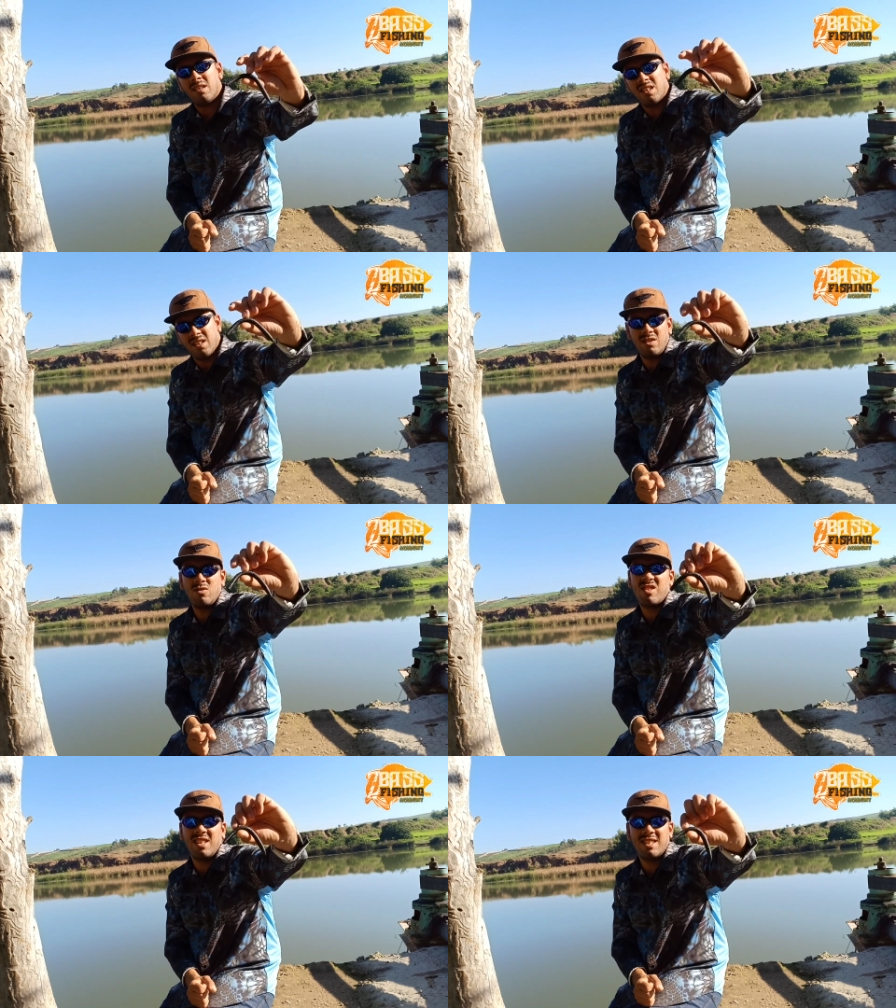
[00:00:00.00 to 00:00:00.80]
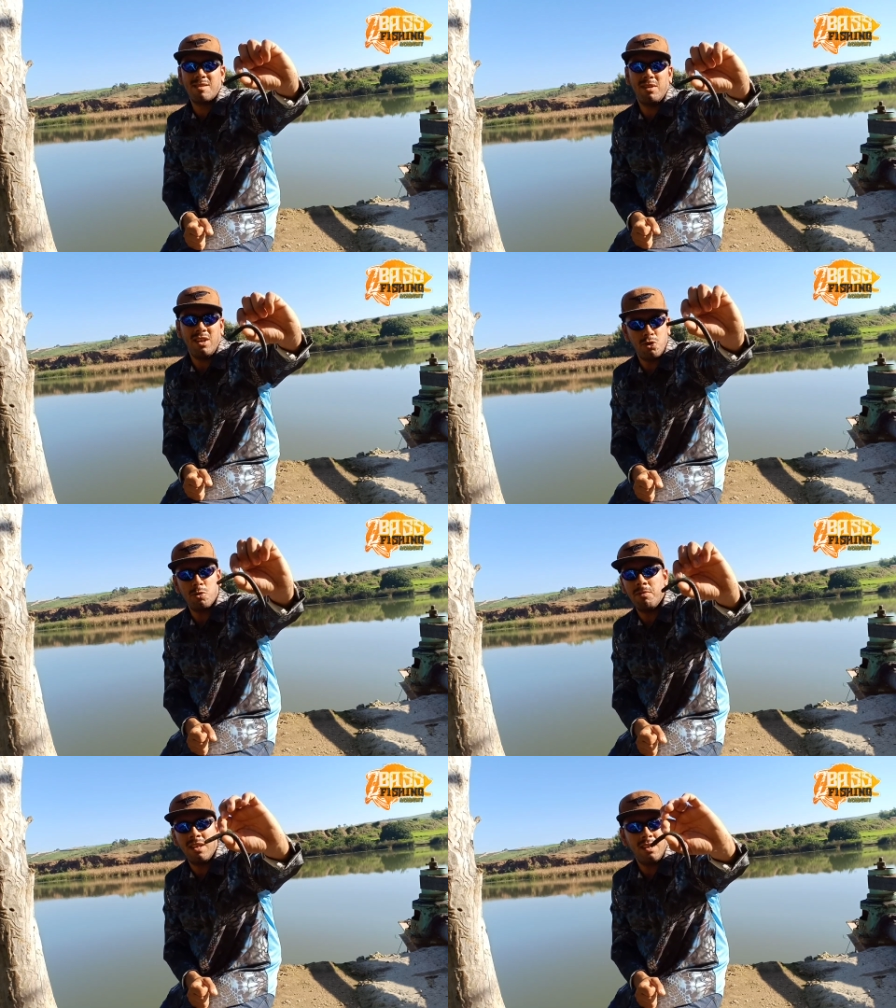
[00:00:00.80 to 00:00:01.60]
خديته صيدت به
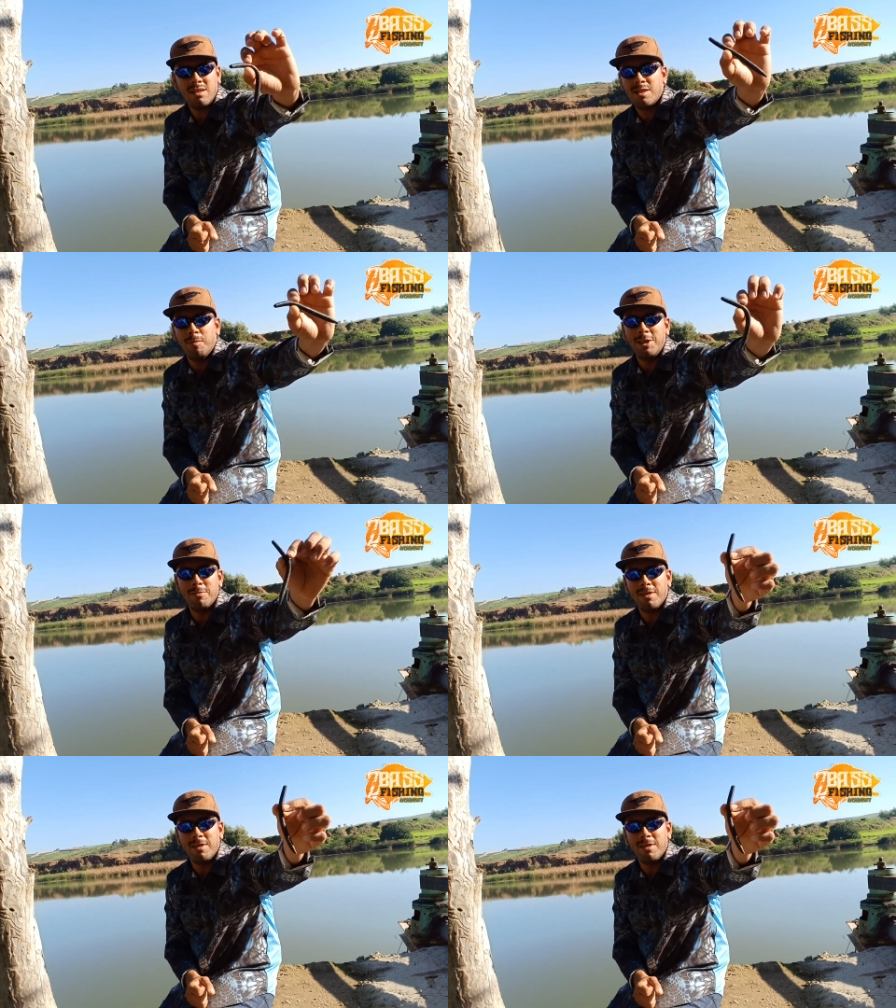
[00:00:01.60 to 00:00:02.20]
عجبني تبليت